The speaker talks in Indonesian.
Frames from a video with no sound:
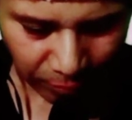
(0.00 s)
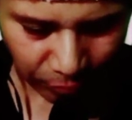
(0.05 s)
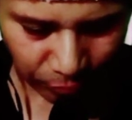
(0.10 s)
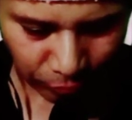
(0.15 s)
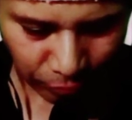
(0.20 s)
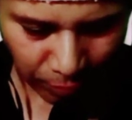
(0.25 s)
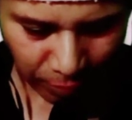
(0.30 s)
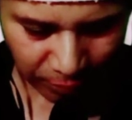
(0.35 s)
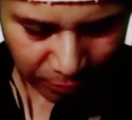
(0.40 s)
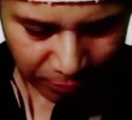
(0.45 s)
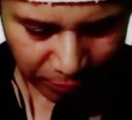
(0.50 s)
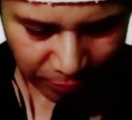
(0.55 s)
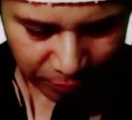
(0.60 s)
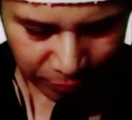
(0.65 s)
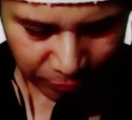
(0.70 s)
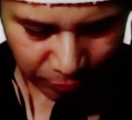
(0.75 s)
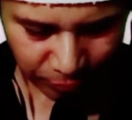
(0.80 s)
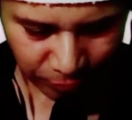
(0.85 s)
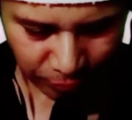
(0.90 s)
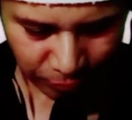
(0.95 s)
Tuhan
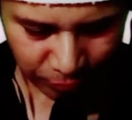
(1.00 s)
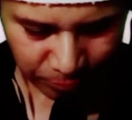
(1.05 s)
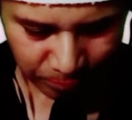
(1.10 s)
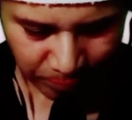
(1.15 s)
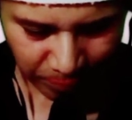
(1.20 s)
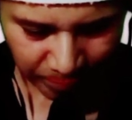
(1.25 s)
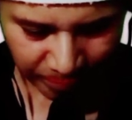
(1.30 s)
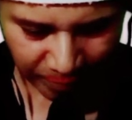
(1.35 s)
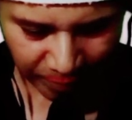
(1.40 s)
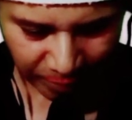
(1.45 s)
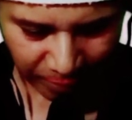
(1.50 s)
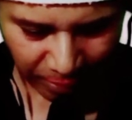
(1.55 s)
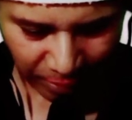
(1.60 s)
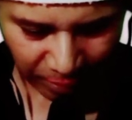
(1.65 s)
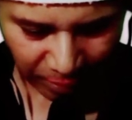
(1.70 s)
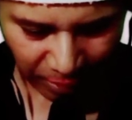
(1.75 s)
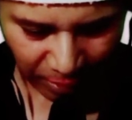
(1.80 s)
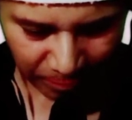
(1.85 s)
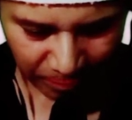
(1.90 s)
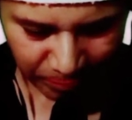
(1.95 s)
Yesus,
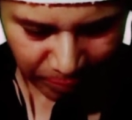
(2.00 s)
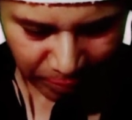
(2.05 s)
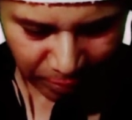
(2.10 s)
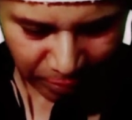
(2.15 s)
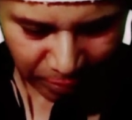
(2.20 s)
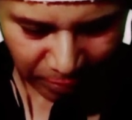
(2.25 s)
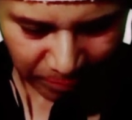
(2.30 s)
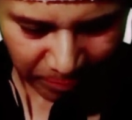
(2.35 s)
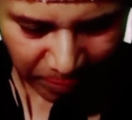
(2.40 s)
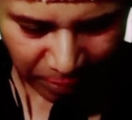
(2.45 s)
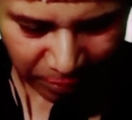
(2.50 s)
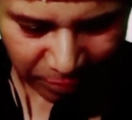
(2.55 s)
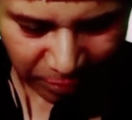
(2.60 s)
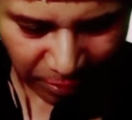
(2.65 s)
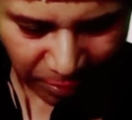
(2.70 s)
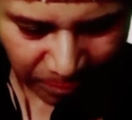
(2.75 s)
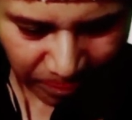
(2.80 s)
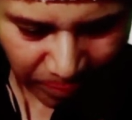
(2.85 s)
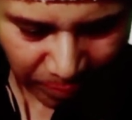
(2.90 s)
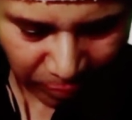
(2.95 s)
bimbinglah kami di
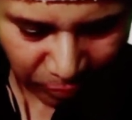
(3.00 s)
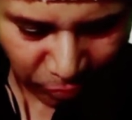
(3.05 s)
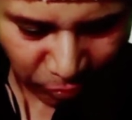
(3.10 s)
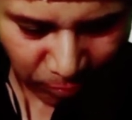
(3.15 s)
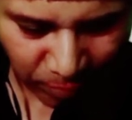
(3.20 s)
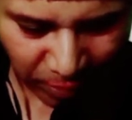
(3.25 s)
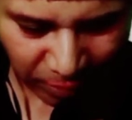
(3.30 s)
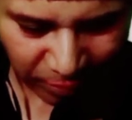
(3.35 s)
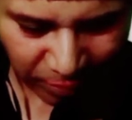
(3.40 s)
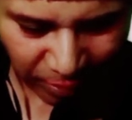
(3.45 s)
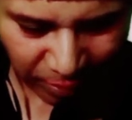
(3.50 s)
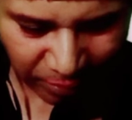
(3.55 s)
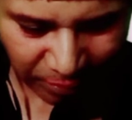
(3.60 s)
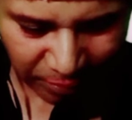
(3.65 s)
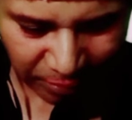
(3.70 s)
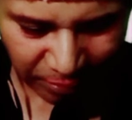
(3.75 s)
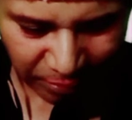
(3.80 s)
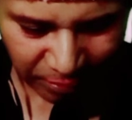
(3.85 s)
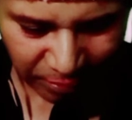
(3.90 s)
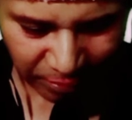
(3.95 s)
masa pertobatan
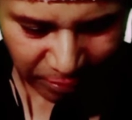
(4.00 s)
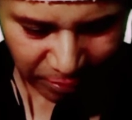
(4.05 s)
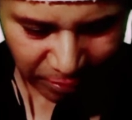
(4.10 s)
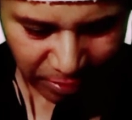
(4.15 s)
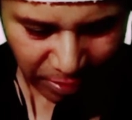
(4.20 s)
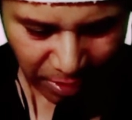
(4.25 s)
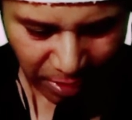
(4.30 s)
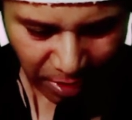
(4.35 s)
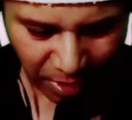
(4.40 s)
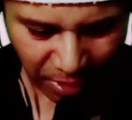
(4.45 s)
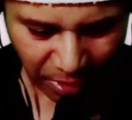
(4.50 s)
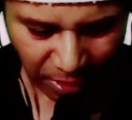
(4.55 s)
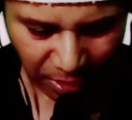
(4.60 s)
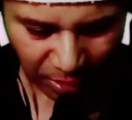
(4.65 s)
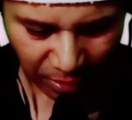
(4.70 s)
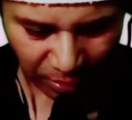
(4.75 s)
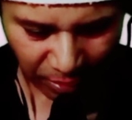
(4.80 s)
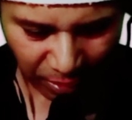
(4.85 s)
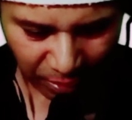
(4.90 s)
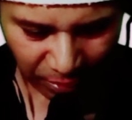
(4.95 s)
ini,
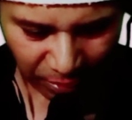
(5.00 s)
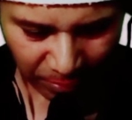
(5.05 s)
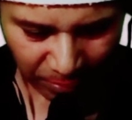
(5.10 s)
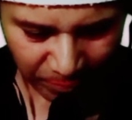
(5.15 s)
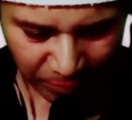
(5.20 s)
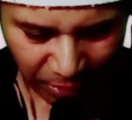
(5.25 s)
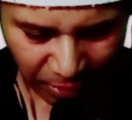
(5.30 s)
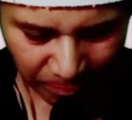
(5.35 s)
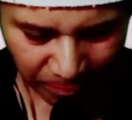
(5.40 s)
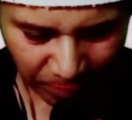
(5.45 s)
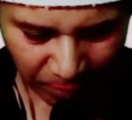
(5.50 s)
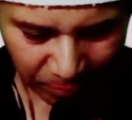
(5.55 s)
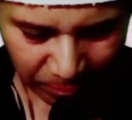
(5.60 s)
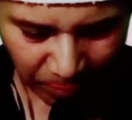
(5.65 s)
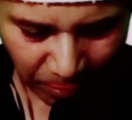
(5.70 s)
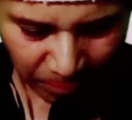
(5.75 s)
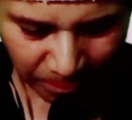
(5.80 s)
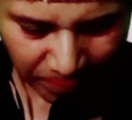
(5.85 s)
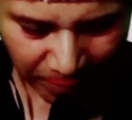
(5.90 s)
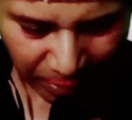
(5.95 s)
agar kami dapat
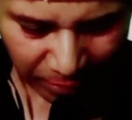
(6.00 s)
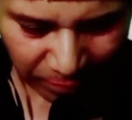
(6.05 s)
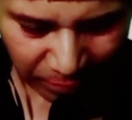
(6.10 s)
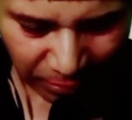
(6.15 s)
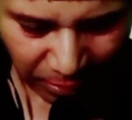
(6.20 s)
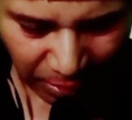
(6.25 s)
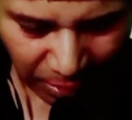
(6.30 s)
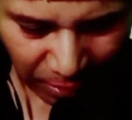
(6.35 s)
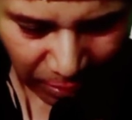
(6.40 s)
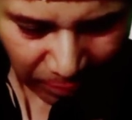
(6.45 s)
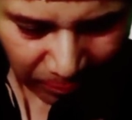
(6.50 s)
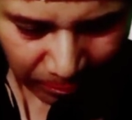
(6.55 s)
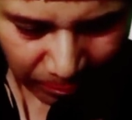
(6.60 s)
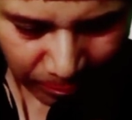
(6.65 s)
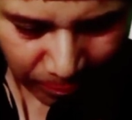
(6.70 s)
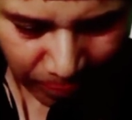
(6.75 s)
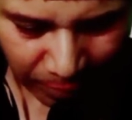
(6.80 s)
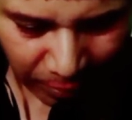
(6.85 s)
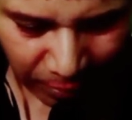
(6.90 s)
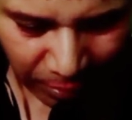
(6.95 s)
berpantang,
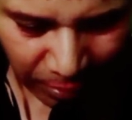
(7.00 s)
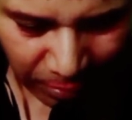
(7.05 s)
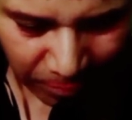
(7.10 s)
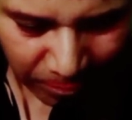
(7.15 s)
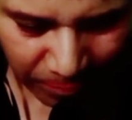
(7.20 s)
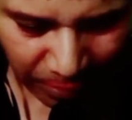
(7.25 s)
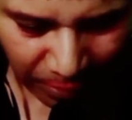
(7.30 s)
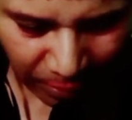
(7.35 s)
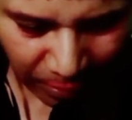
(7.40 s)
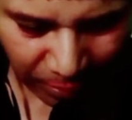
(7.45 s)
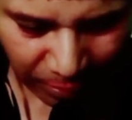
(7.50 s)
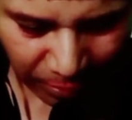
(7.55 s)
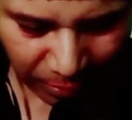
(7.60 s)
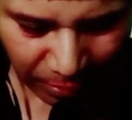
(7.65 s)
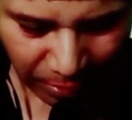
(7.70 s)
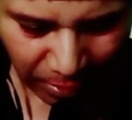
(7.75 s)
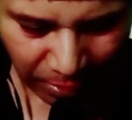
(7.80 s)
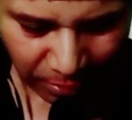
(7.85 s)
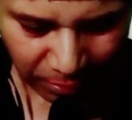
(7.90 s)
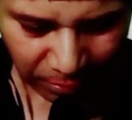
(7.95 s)
berderma,
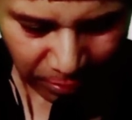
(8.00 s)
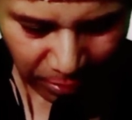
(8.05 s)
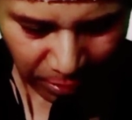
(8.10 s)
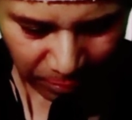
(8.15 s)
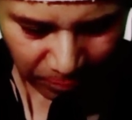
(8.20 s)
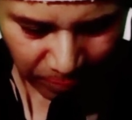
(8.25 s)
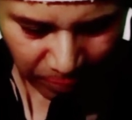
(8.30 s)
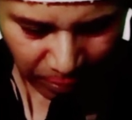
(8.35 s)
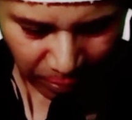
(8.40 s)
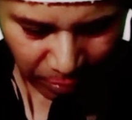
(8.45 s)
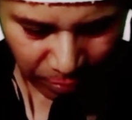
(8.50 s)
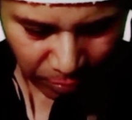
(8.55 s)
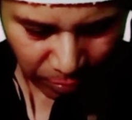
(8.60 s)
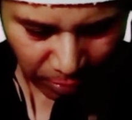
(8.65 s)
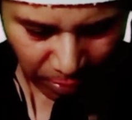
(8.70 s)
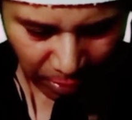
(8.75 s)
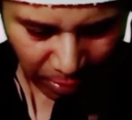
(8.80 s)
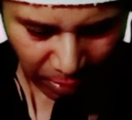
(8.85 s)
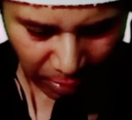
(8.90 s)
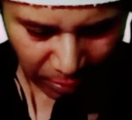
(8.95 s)
dan
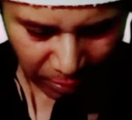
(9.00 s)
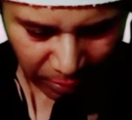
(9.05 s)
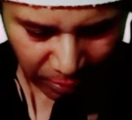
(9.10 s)
berdoa